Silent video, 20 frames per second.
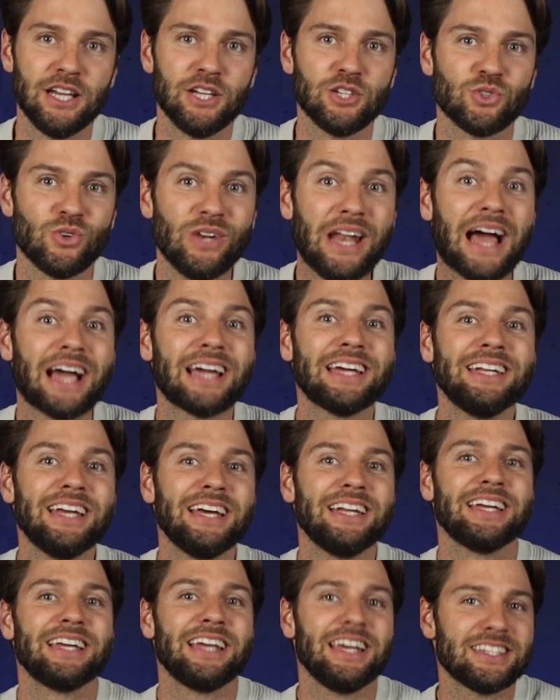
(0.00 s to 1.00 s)
solange
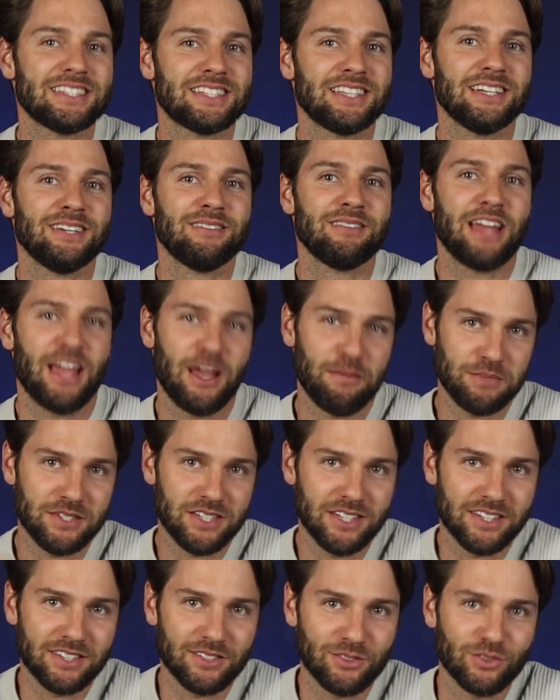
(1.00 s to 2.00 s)
deine Gäste happy sind.